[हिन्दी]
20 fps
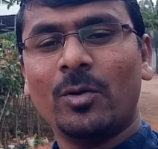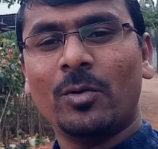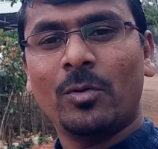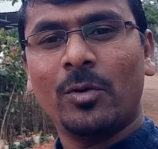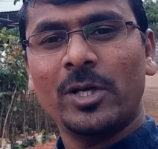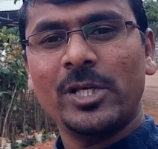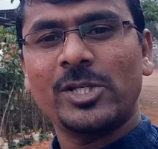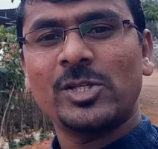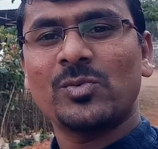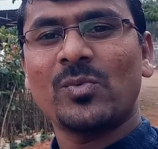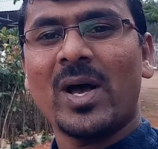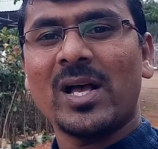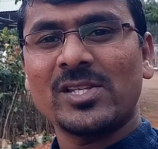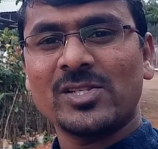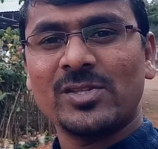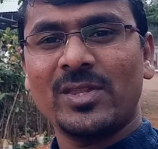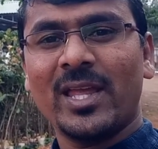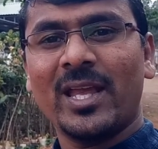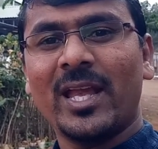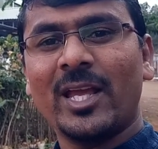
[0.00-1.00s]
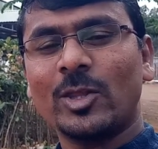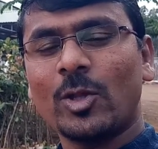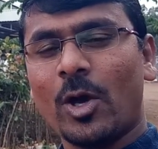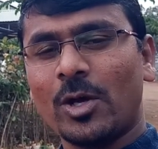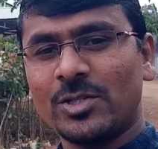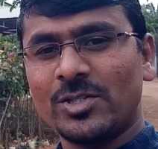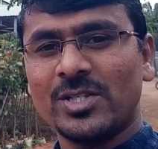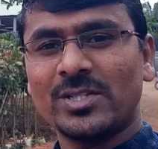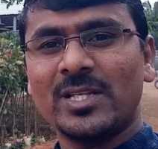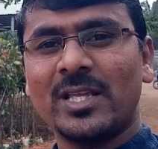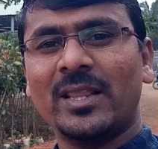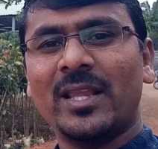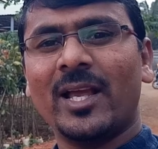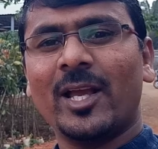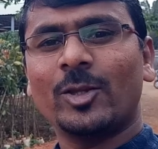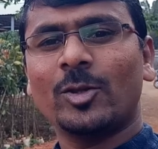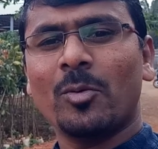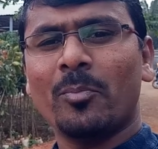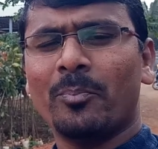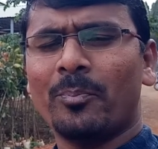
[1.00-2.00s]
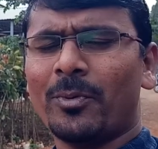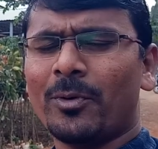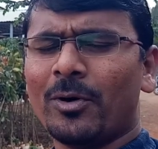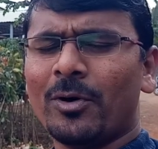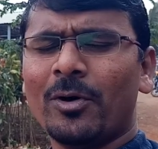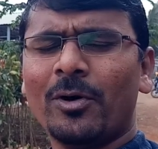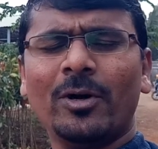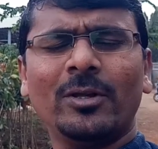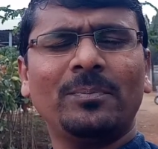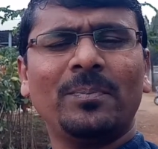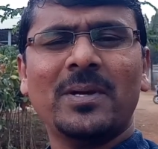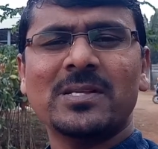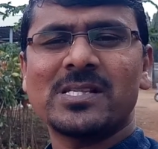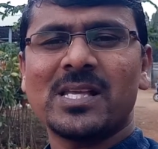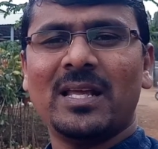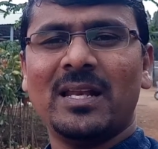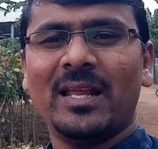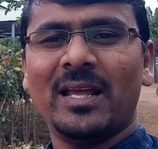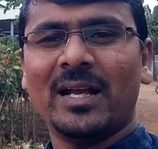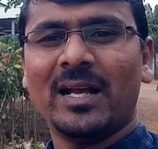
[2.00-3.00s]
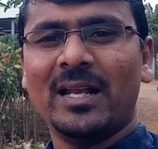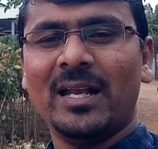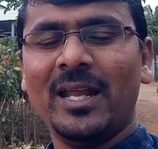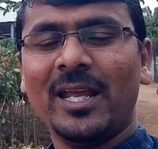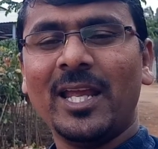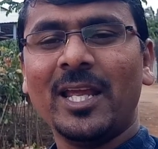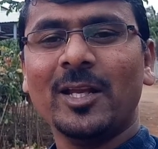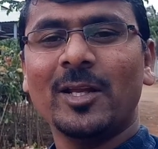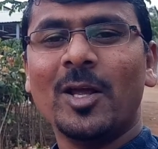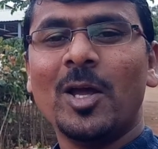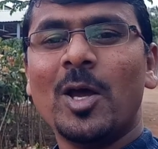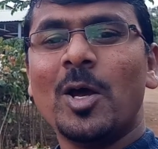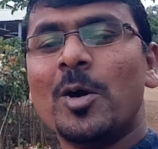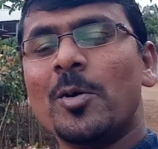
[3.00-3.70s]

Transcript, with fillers: कोई स्वास्थ्य देंगे तो ऑक्सीजन देंगे तो बहुत पैसा लेगा लेकिन